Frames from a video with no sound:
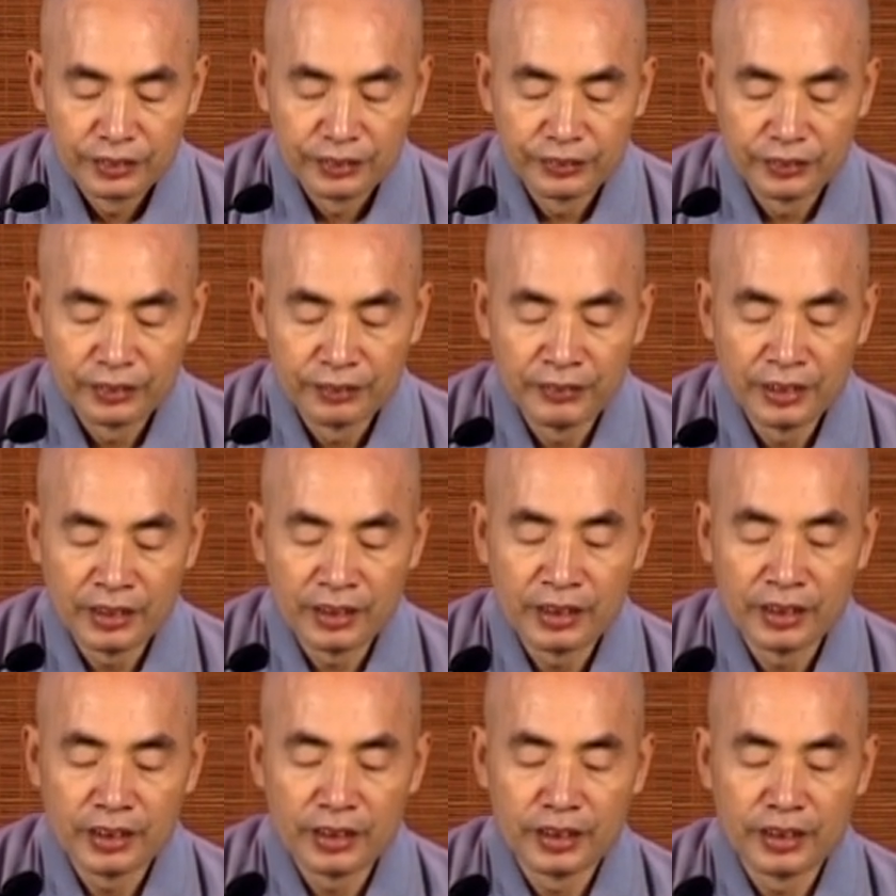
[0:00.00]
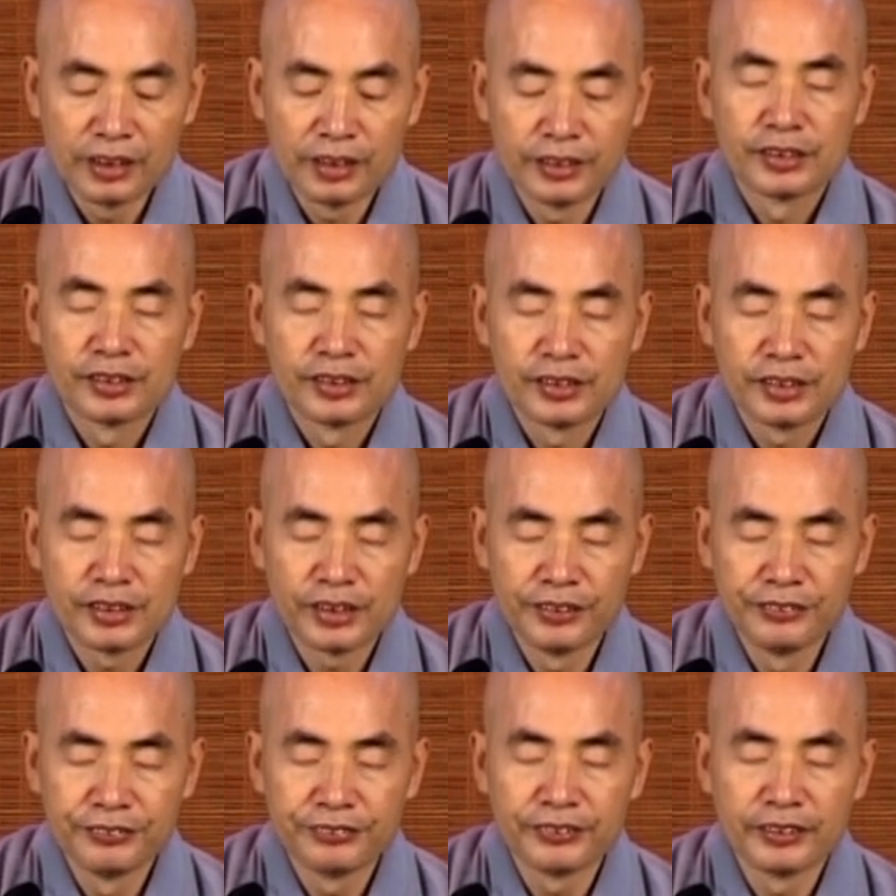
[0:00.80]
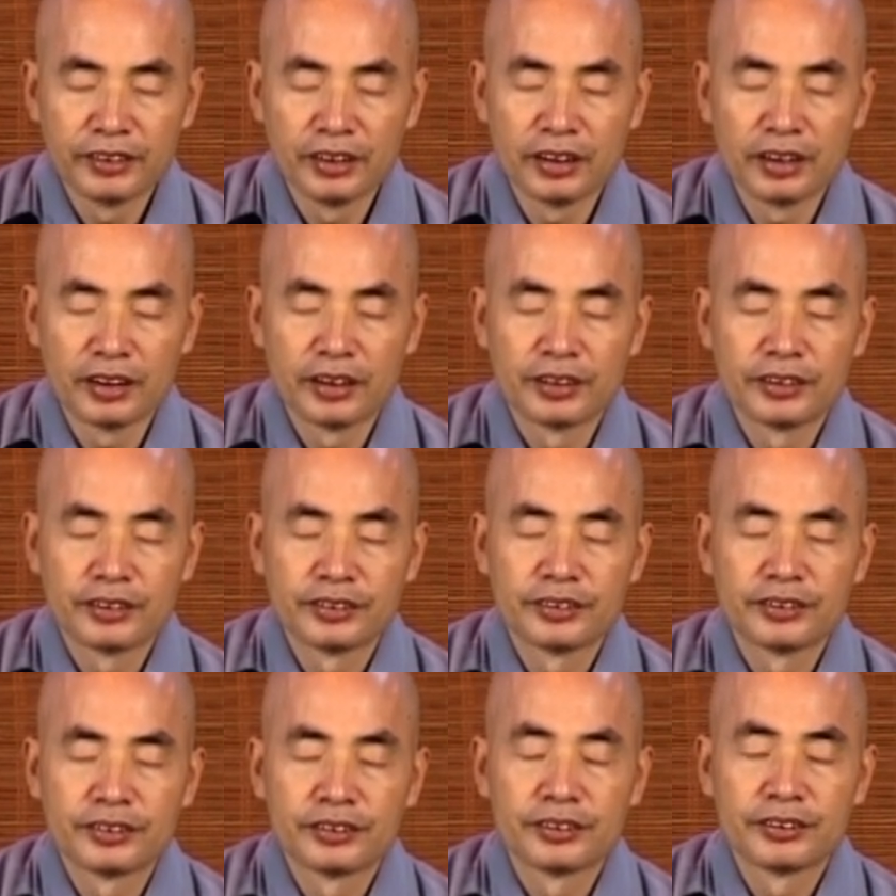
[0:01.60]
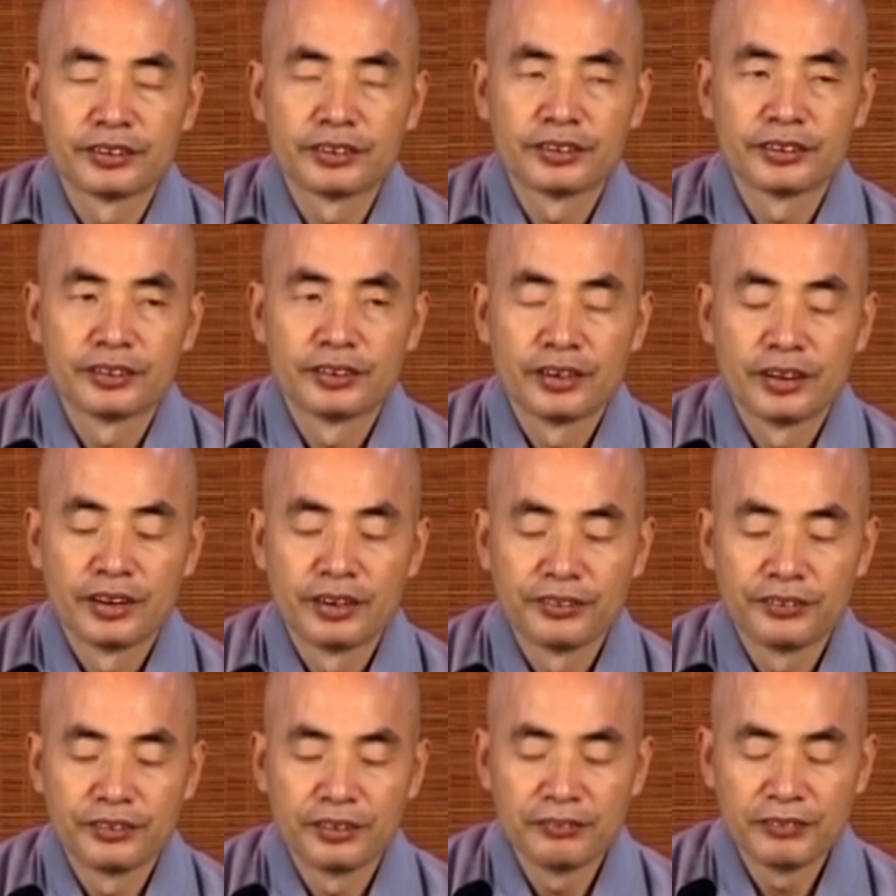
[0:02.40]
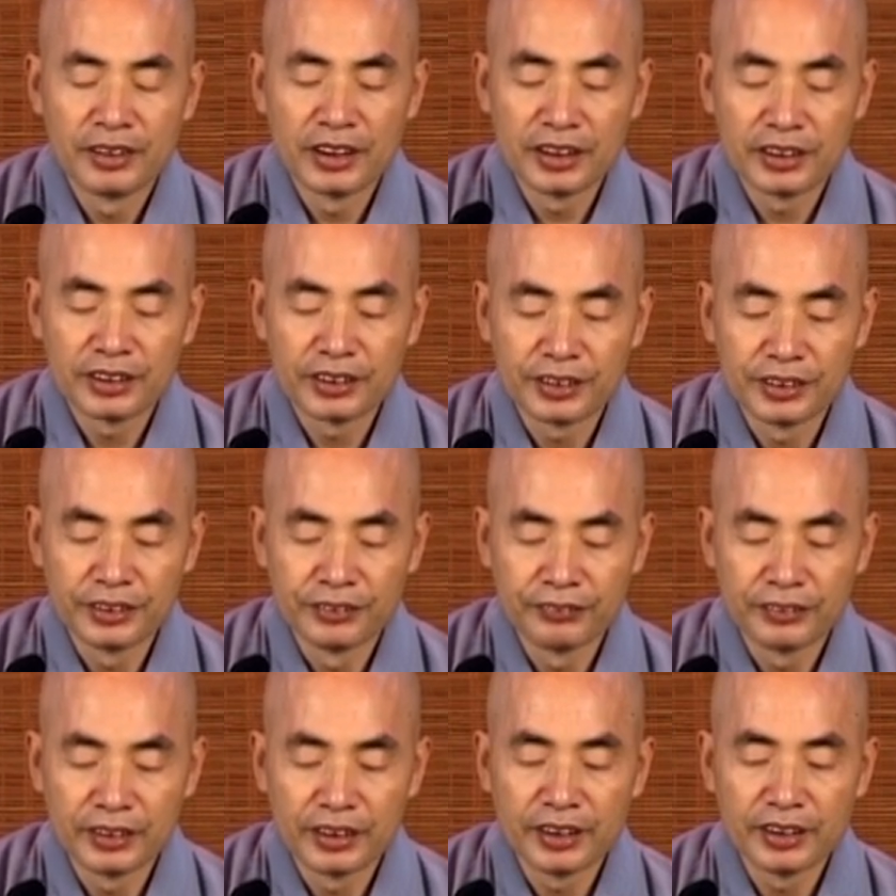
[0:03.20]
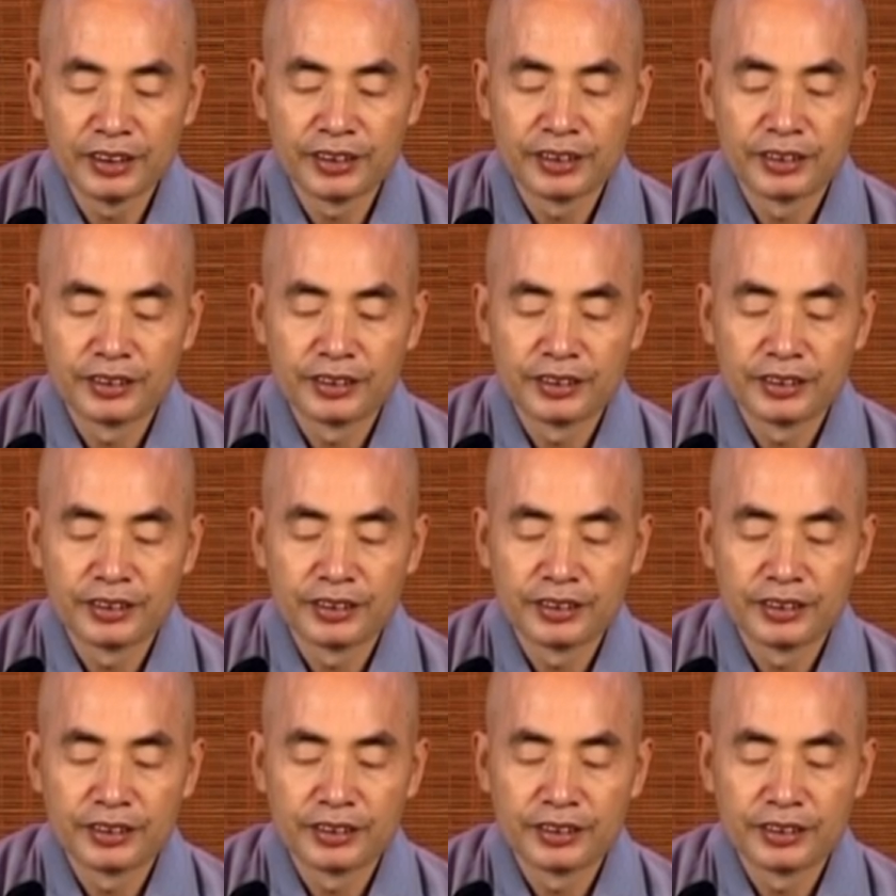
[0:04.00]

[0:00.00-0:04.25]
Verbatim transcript: 我们的生活，我们的行为，